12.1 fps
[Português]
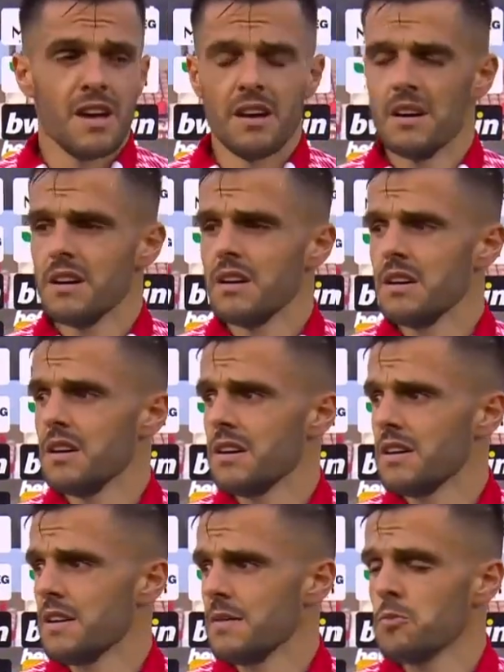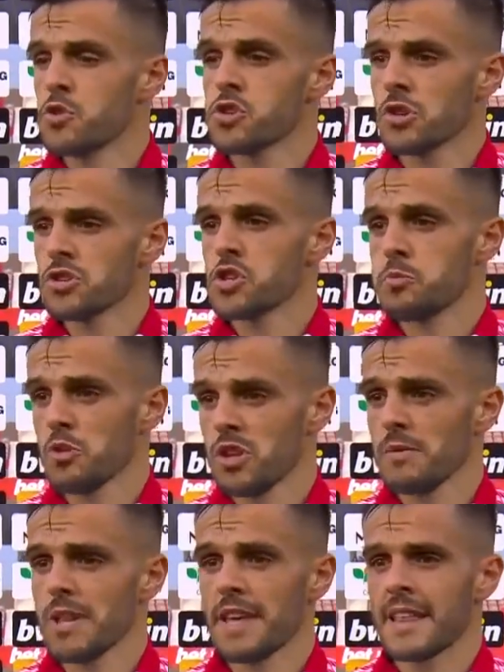Uh, Mostrou-se
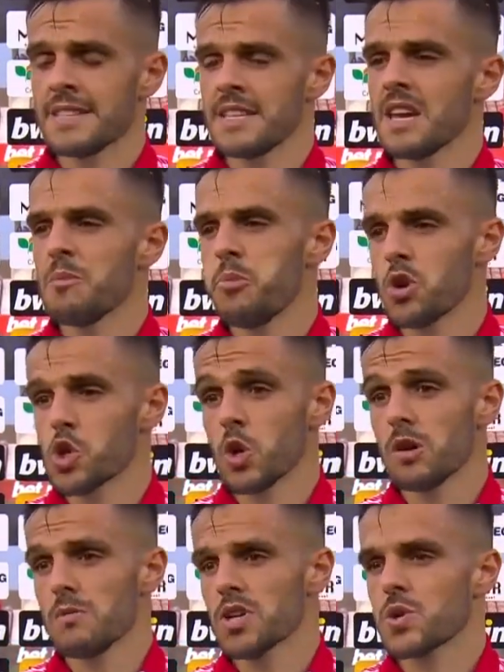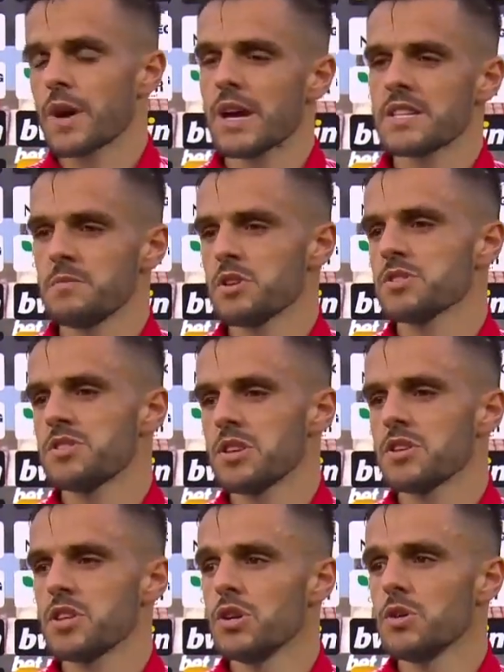disponível ainda assim aí para o jogo, mas no aquecimento
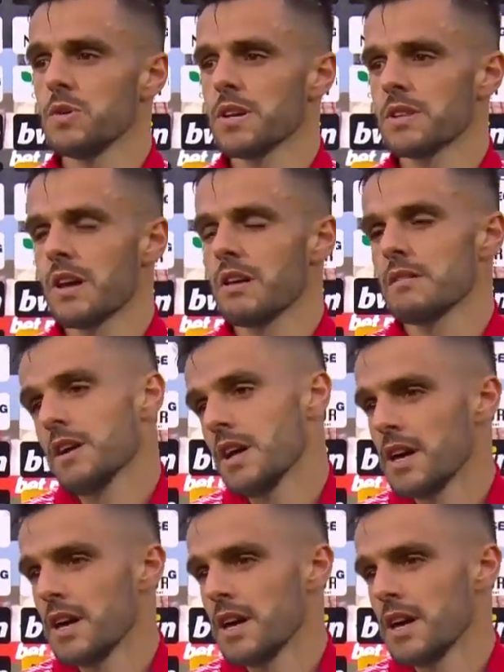sentiu e então